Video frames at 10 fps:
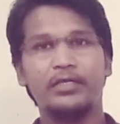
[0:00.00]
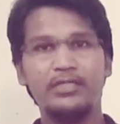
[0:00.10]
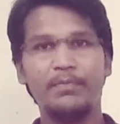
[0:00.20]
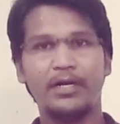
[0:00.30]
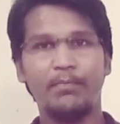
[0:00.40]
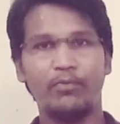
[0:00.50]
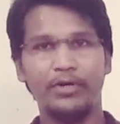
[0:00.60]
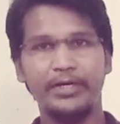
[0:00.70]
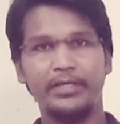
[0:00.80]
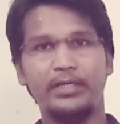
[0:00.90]
किसी
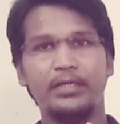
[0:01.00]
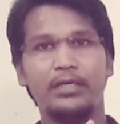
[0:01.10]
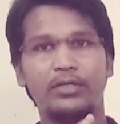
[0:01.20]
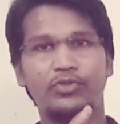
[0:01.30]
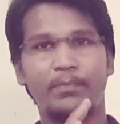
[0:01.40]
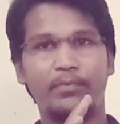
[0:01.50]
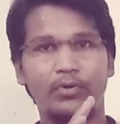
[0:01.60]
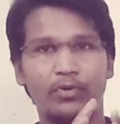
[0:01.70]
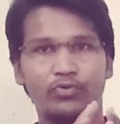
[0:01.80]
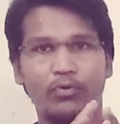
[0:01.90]
कंपोनेंट की जब
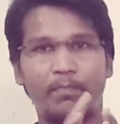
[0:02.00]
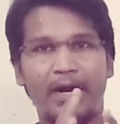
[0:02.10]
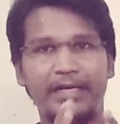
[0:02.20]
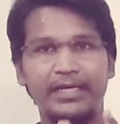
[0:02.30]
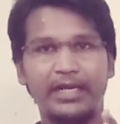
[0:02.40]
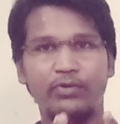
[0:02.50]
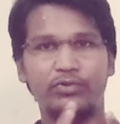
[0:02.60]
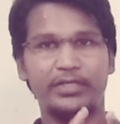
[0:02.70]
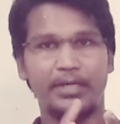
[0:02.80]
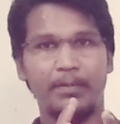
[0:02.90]
जो पार्टिंग लाइन
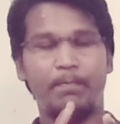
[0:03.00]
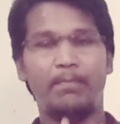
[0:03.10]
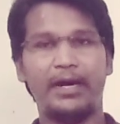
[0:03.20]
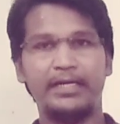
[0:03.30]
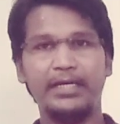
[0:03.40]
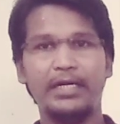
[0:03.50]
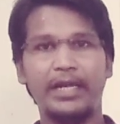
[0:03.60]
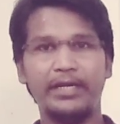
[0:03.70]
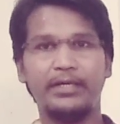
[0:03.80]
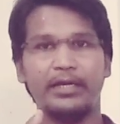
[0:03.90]
होती है पार्टिंग
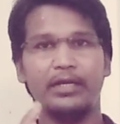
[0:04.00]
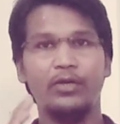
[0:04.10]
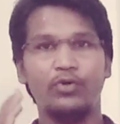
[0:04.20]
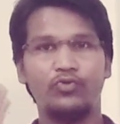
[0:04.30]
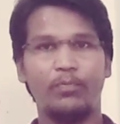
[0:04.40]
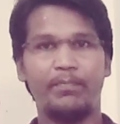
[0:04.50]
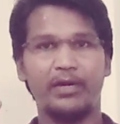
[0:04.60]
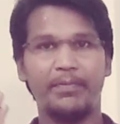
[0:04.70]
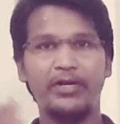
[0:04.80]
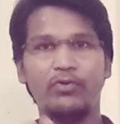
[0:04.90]
लाइन के जो
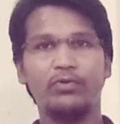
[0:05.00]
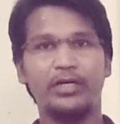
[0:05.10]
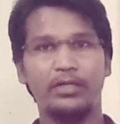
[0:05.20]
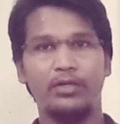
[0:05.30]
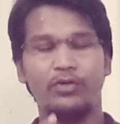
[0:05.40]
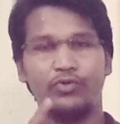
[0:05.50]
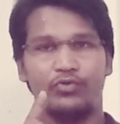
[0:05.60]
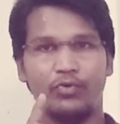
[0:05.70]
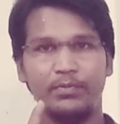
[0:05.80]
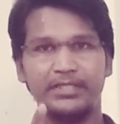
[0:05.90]
परपेंडिकुलर
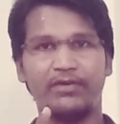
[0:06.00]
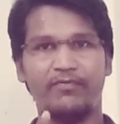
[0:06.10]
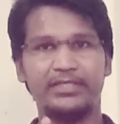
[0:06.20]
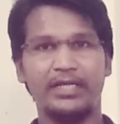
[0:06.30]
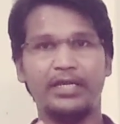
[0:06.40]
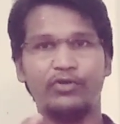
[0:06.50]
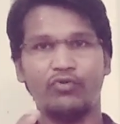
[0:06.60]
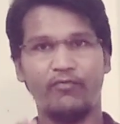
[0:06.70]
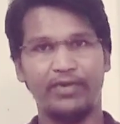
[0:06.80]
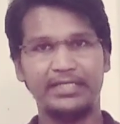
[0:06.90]
जो भी सरफेस रहेगी
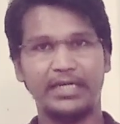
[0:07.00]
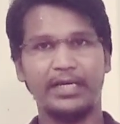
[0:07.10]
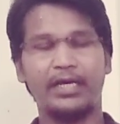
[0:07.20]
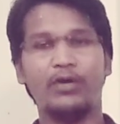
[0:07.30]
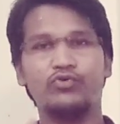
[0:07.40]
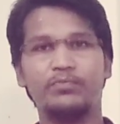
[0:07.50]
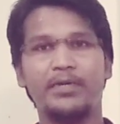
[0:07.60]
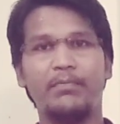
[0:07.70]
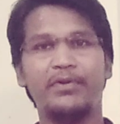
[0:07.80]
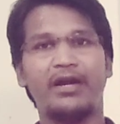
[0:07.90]
जो फेस रहेगा
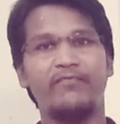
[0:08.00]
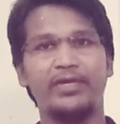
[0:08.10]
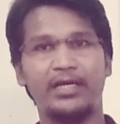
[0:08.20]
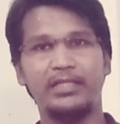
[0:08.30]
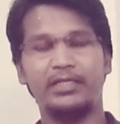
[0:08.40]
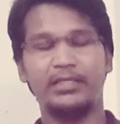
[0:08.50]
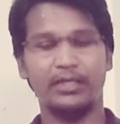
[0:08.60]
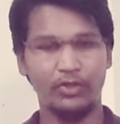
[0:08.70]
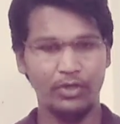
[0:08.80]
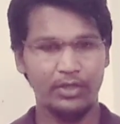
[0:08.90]
उसमें हम ड्राफ्ट एंगल देते
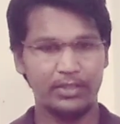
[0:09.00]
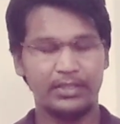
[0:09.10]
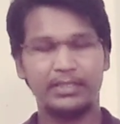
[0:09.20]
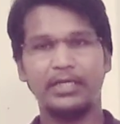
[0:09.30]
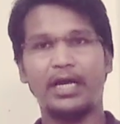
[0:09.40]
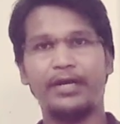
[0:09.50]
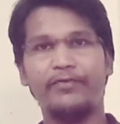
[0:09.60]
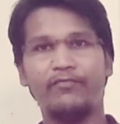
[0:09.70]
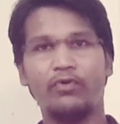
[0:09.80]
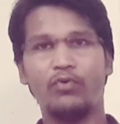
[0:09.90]
हैं जिसके
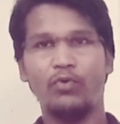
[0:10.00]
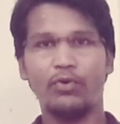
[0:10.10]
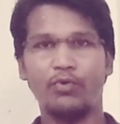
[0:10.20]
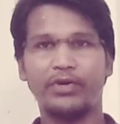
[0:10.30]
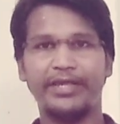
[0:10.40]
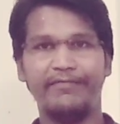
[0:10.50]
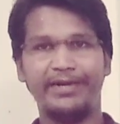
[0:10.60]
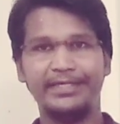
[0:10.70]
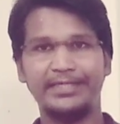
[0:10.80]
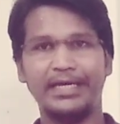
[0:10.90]
कारण वो कोर और
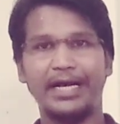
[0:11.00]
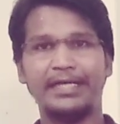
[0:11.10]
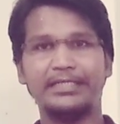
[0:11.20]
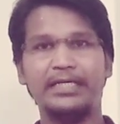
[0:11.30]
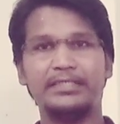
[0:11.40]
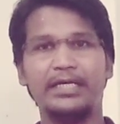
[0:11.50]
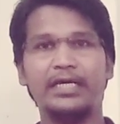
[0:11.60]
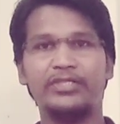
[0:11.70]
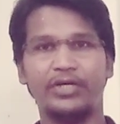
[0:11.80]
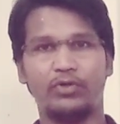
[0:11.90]
केविटी से आसानी से
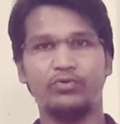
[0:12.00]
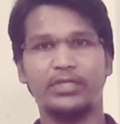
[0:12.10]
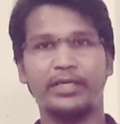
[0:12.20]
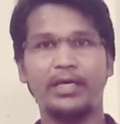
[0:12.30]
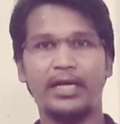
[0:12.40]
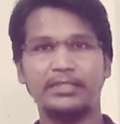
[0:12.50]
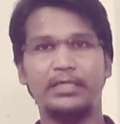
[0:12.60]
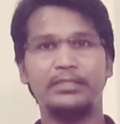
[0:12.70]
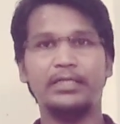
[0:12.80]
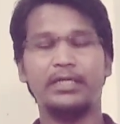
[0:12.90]
इजेक्ट हो सके
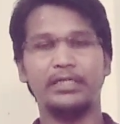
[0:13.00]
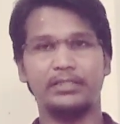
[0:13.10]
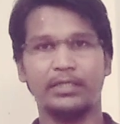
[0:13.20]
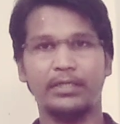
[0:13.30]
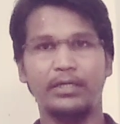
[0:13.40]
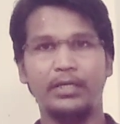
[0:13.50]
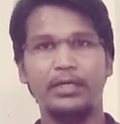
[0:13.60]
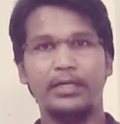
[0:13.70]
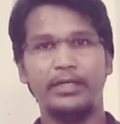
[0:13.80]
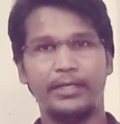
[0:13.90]
आसानी से निकल
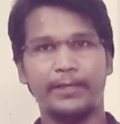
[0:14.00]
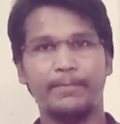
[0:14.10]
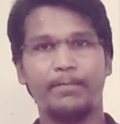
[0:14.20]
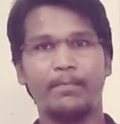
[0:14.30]
सके ठीक है